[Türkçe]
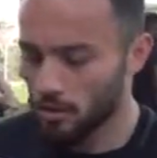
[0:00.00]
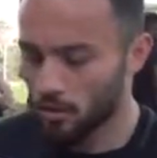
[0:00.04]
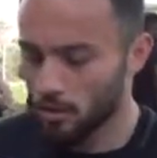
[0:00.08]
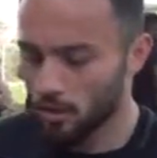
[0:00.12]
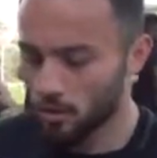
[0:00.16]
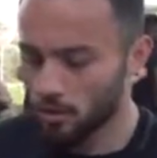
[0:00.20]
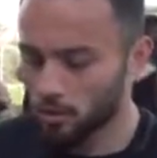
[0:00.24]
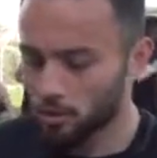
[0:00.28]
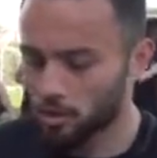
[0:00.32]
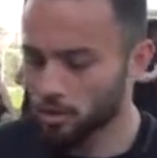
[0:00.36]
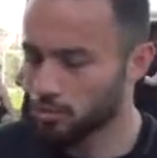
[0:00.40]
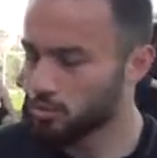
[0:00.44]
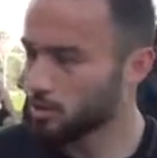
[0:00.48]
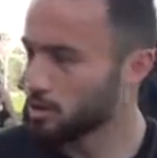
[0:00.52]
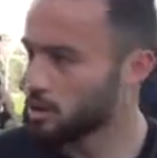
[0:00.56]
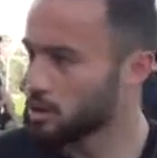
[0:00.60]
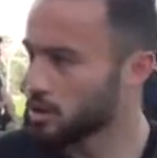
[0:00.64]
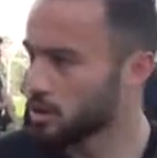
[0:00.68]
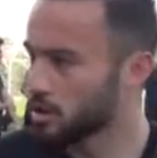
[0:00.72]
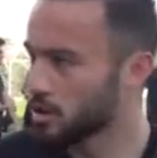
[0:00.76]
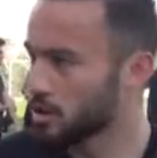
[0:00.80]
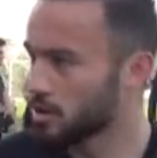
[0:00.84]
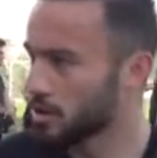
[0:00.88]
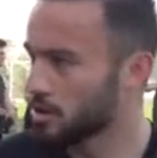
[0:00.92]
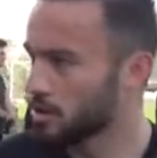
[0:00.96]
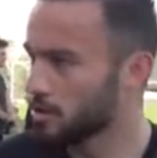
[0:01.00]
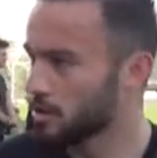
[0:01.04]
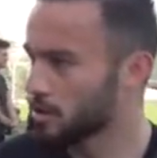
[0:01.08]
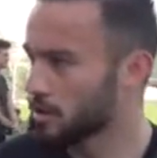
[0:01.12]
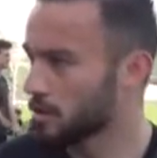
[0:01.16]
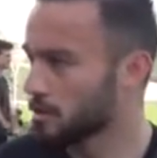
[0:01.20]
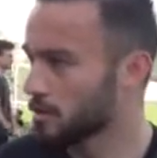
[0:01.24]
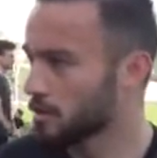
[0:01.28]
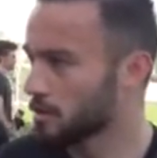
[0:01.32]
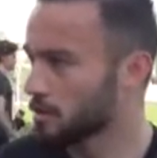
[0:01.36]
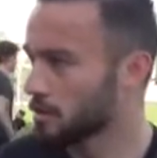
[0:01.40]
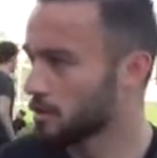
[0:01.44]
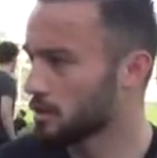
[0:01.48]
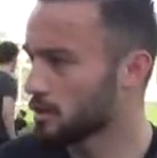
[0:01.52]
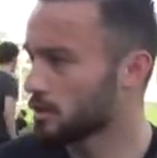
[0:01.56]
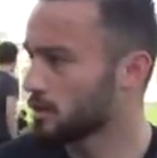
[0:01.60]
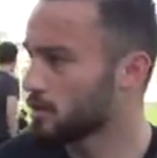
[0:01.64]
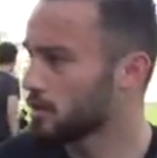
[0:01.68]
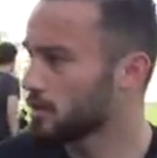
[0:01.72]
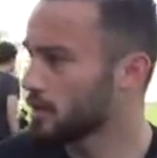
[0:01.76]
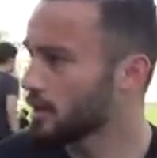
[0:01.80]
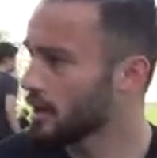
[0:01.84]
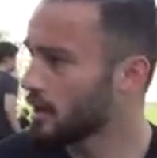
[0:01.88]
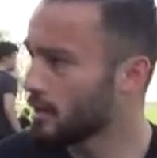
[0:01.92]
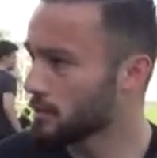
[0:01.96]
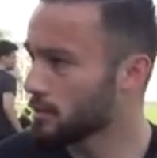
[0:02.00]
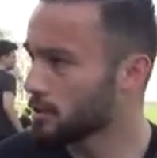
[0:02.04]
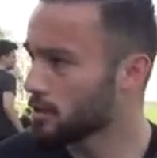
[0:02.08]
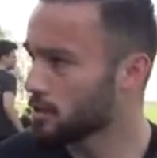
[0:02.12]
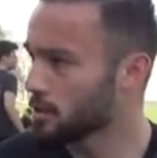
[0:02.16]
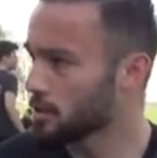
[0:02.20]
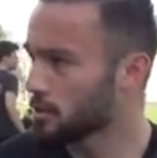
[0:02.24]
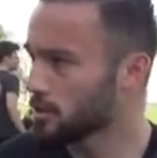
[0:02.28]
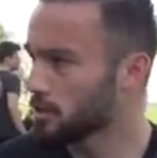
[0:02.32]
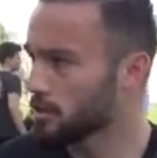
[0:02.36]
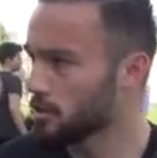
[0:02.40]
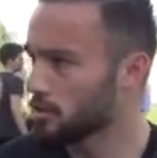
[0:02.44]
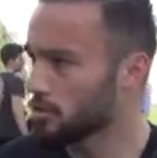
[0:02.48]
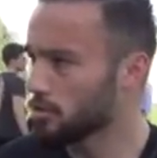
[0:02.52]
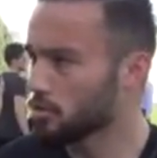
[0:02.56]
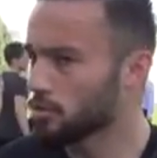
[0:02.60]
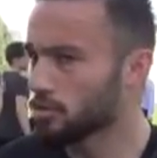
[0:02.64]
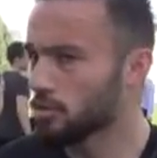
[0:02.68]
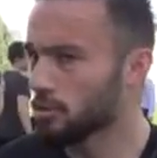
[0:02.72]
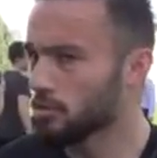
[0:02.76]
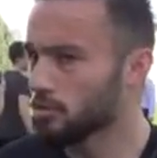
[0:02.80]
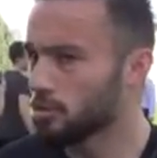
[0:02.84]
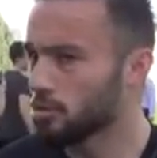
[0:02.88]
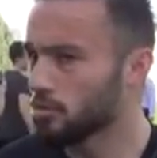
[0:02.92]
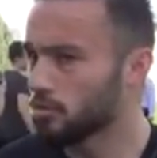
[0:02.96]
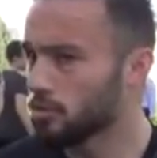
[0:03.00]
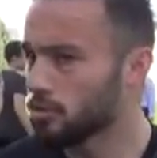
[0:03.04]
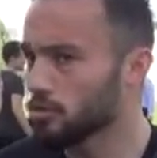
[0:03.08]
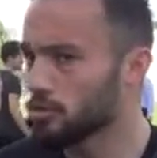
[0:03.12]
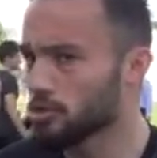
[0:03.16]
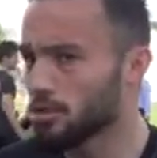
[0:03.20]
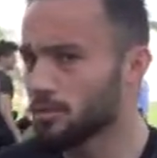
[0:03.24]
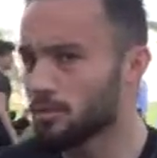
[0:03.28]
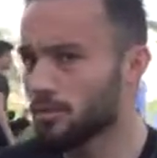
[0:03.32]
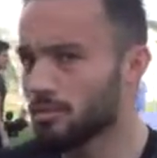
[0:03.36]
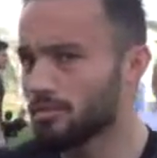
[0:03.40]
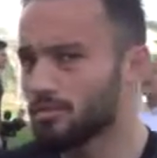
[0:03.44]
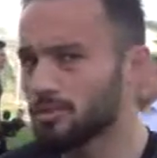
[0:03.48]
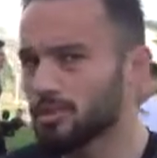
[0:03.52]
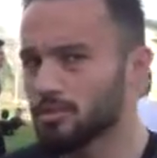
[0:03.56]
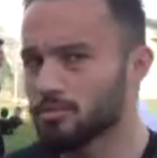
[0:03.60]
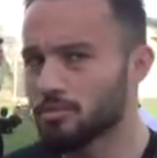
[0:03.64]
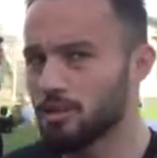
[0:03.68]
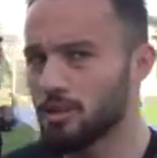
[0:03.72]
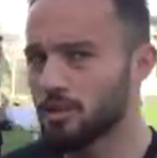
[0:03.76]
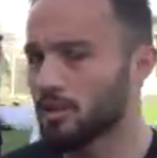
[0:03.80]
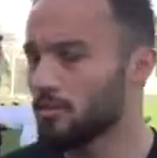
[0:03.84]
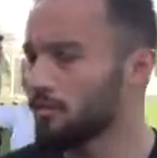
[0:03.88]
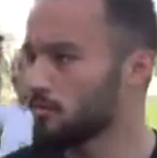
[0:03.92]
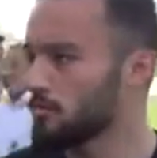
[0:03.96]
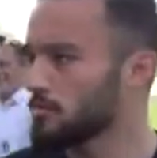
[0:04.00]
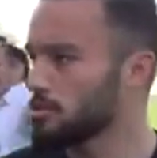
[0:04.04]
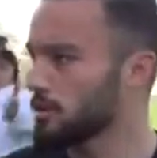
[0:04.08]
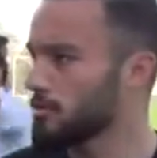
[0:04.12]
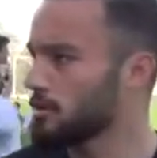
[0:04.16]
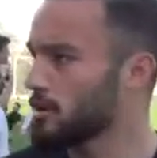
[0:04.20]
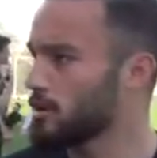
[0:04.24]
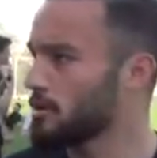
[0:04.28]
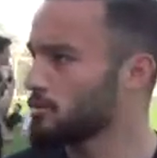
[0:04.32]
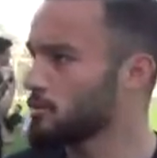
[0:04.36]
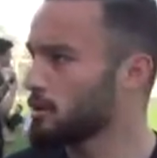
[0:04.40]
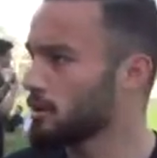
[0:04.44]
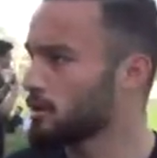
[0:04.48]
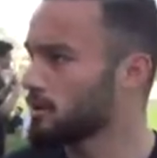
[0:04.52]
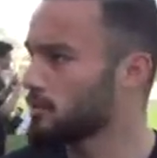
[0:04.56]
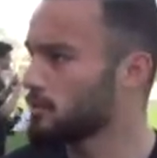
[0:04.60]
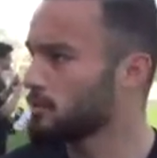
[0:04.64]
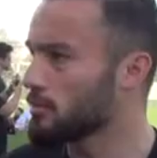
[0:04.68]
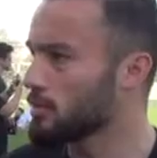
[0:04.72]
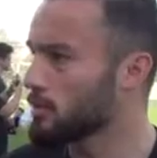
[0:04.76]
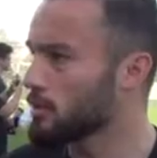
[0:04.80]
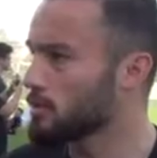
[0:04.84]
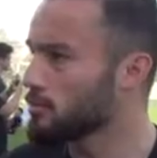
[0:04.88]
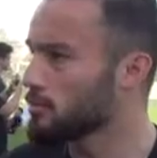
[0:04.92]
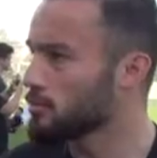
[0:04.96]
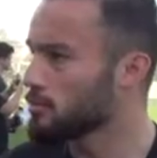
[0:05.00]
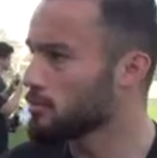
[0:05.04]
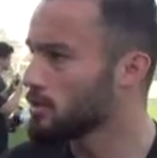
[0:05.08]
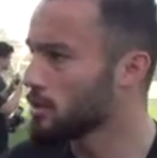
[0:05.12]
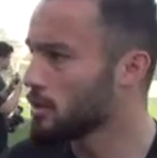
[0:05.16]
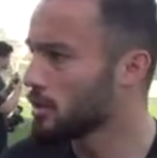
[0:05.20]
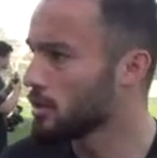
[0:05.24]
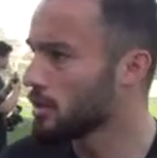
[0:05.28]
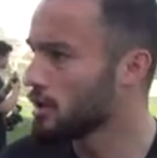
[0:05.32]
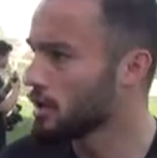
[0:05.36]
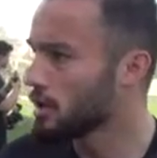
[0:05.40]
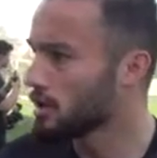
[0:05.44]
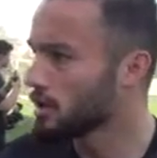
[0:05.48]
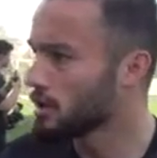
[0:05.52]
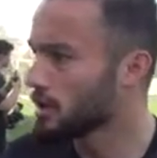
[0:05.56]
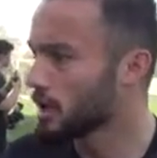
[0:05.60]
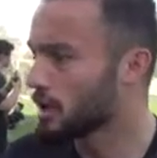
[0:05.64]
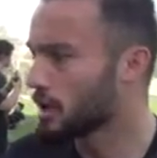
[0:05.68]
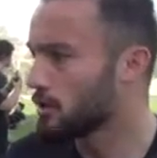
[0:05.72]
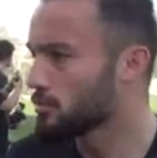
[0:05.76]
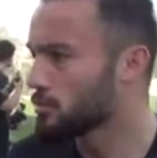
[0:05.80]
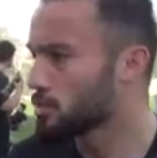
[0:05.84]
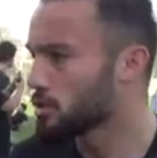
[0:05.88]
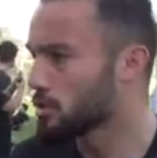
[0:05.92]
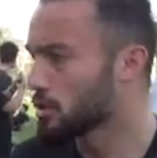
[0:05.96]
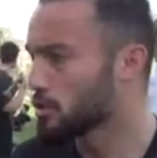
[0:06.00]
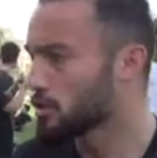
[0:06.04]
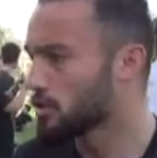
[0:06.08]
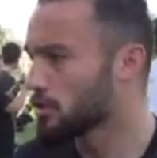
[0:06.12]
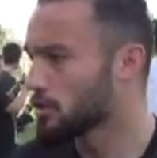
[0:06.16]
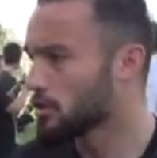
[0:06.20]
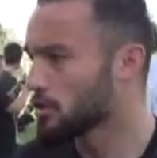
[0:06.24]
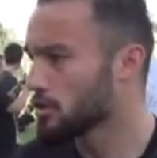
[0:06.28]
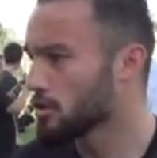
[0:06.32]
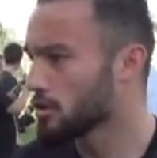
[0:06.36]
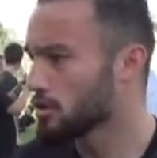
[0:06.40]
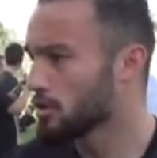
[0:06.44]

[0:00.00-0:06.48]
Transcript: oluşum içindeler, ne yapacaklar onu da bilmiyoruz ama bizim tarafımıza, benim tarafıma henüz gelen bir şey yok.